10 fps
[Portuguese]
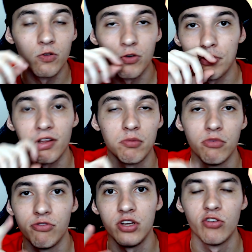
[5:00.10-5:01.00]
Então, no
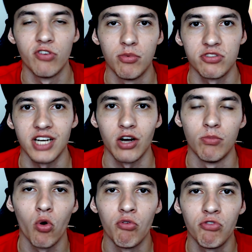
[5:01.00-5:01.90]
próximo vídeo eu vou
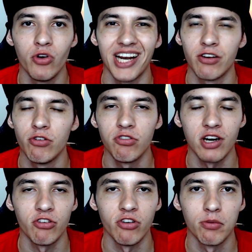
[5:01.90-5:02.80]
mostrar como configurar tudo
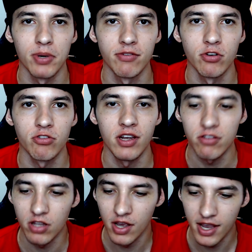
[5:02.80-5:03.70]
certinho para
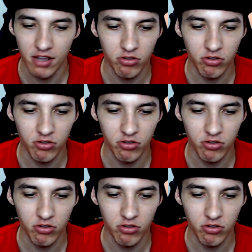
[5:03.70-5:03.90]
vocês.